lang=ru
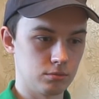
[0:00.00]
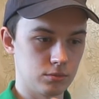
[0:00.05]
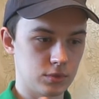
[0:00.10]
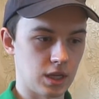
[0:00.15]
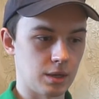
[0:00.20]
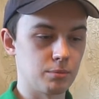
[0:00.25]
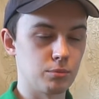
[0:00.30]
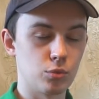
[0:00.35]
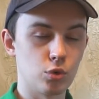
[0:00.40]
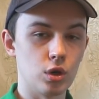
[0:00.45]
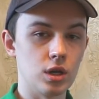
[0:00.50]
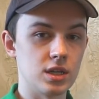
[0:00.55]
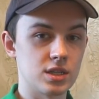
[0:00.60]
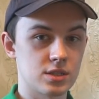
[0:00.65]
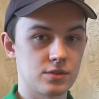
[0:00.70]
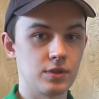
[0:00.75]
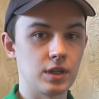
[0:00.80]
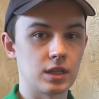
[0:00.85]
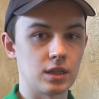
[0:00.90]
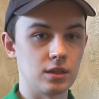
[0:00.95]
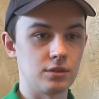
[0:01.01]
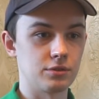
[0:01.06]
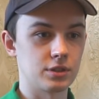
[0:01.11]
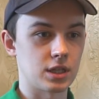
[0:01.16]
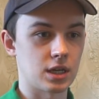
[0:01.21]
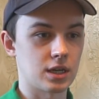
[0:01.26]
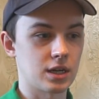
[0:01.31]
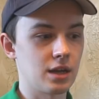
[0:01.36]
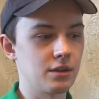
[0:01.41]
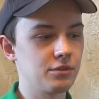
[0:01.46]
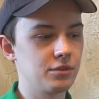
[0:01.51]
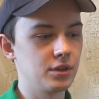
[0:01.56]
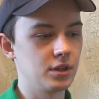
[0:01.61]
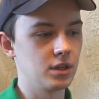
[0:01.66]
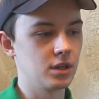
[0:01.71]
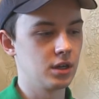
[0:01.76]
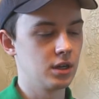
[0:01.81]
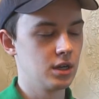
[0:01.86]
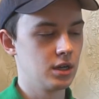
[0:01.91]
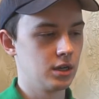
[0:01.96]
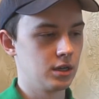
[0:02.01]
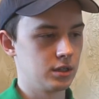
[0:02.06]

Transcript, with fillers: там более светлые фотографии,